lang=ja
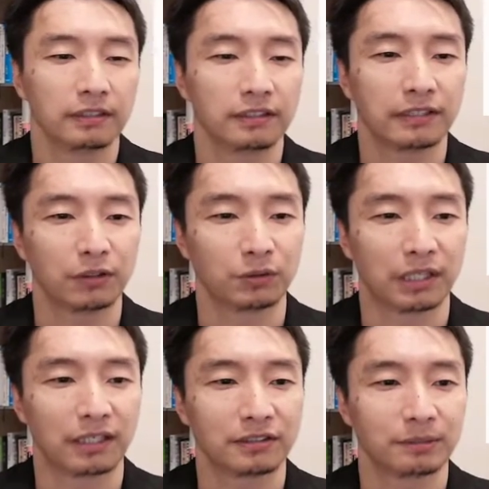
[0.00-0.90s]
で最後
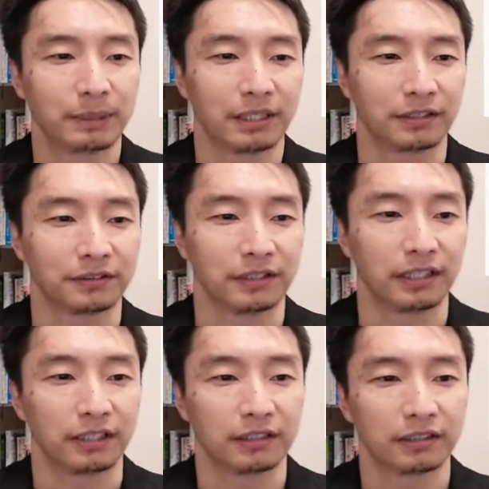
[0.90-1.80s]
7つ目がです
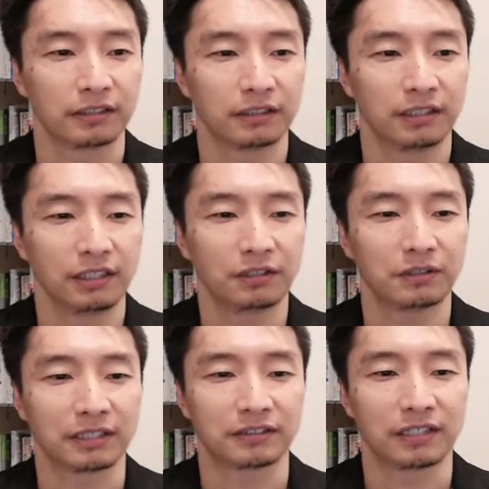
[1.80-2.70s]
ね、い
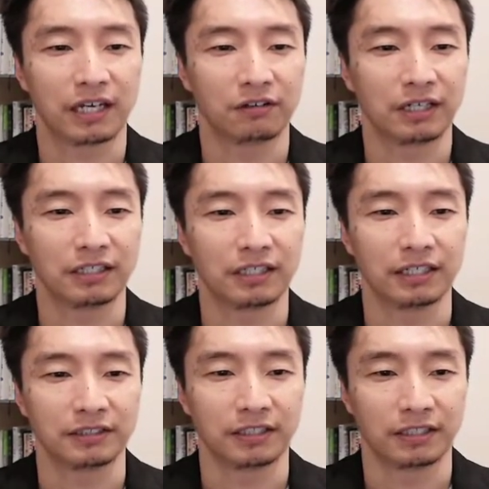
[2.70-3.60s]
くら使えるか理
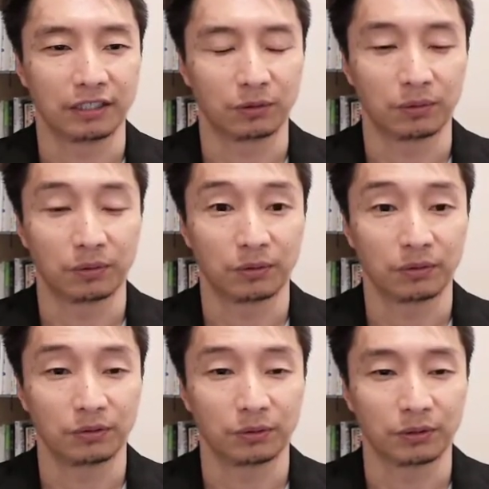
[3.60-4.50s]
解していないと
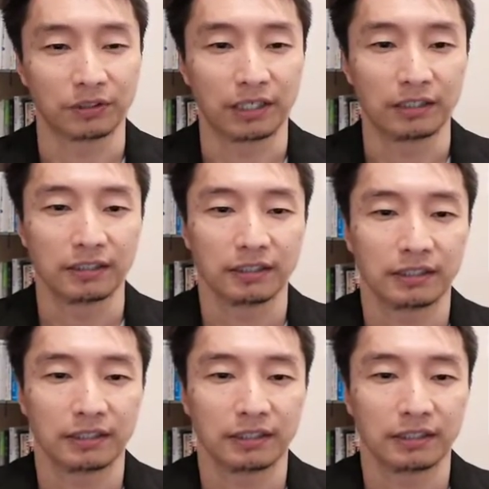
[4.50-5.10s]
いうことですね。